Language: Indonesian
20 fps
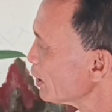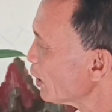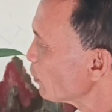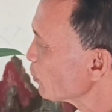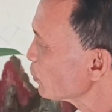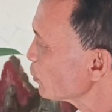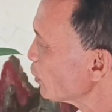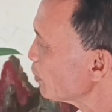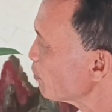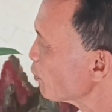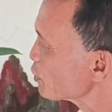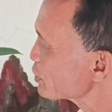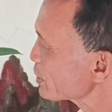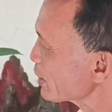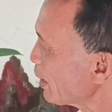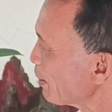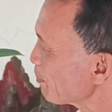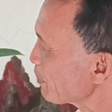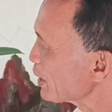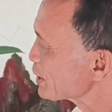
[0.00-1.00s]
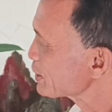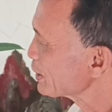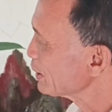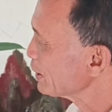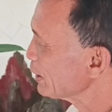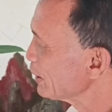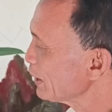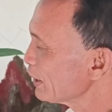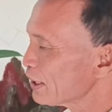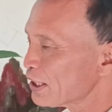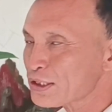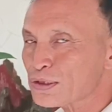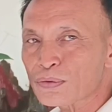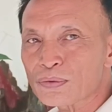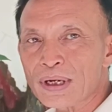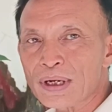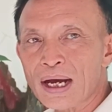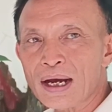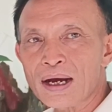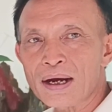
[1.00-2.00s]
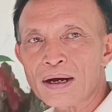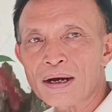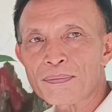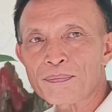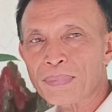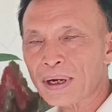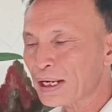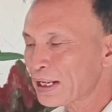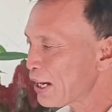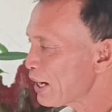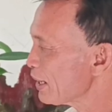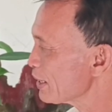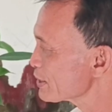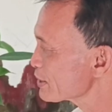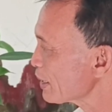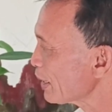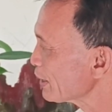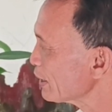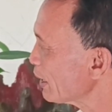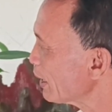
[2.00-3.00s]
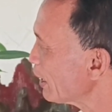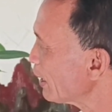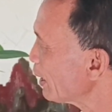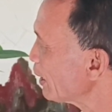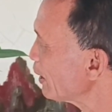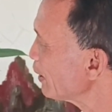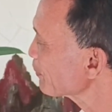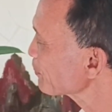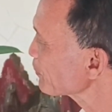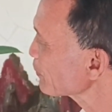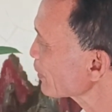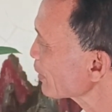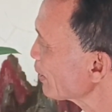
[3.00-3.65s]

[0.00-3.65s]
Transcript: Nah untuk bonsai amplas ini, nah sudah uh, pernah saya